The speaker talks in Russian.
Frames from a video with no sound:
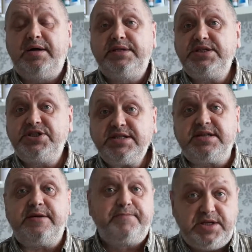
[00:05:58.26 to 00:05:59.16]

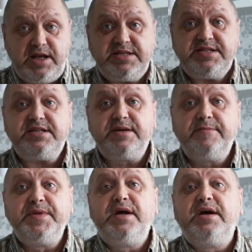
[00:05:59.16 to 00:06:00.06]
надышаться и лететь
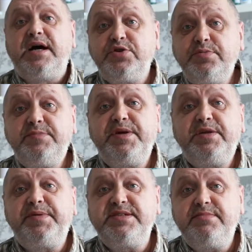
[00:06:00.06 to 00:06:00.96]
особенно
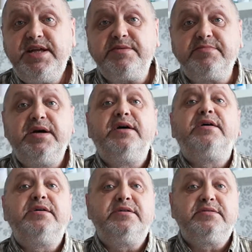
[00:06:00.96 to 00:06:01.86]
перед приземлением
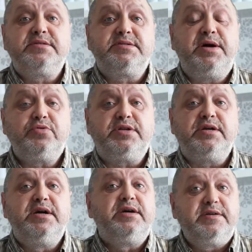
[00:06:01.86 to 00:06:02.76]
э, самолета,
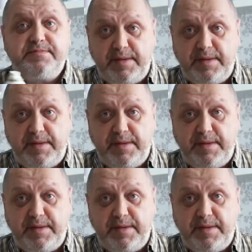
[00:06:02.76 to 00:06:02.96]
э,